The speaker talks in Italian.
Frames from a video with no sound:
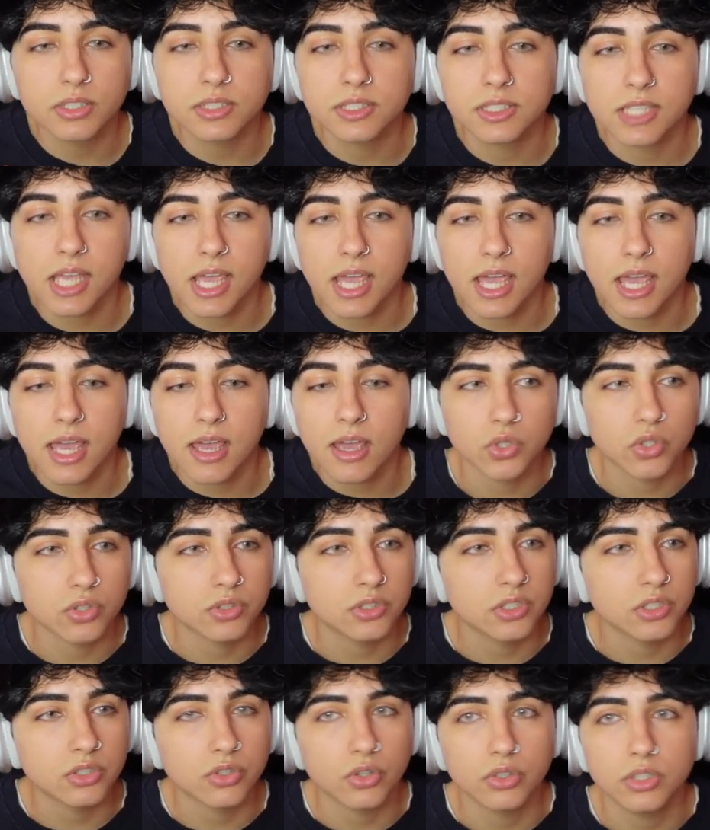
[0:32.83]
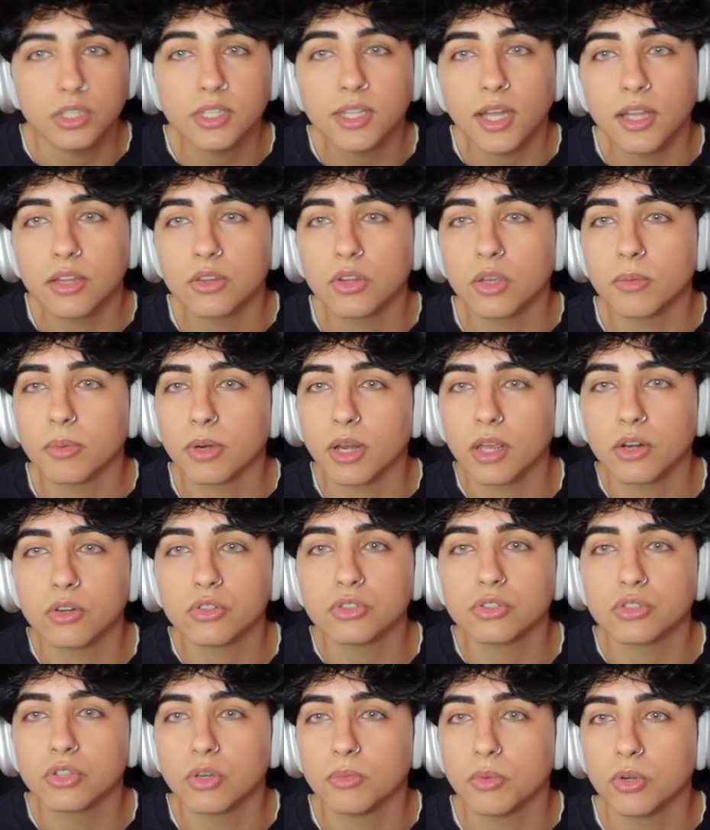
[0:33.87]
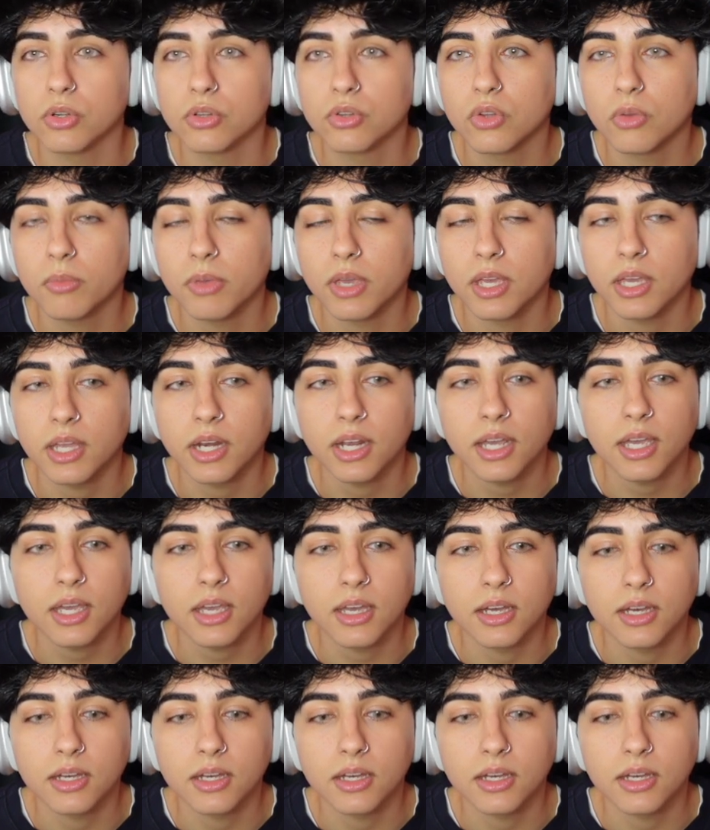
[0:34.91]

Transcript: se tossisco ogni tanto è perché non sto molto bene,